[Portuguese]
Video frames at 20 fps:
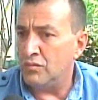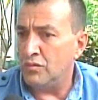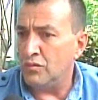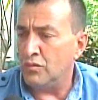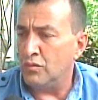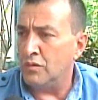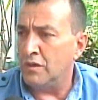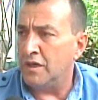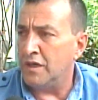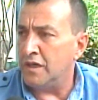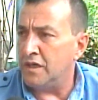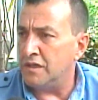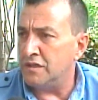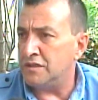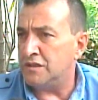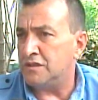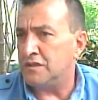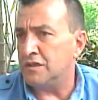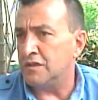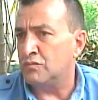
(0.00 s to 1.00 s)
O
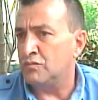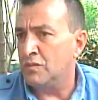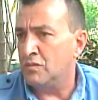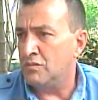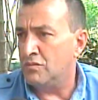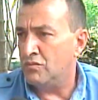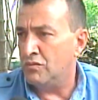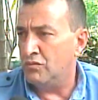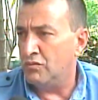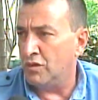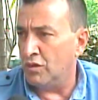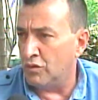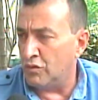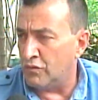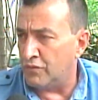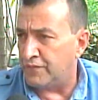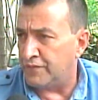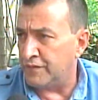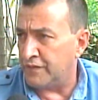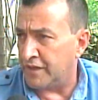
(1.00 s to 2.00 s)
grande
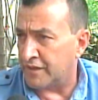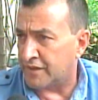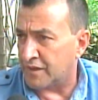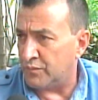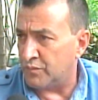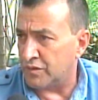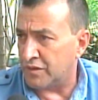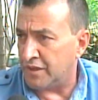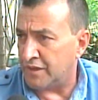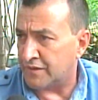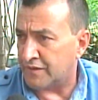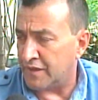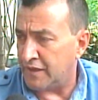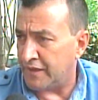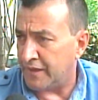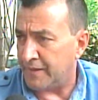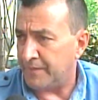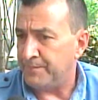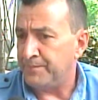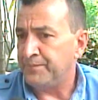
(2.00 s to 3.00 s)
trunfo dessa mudança
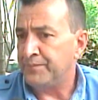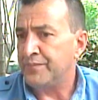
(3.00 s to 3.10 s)
ali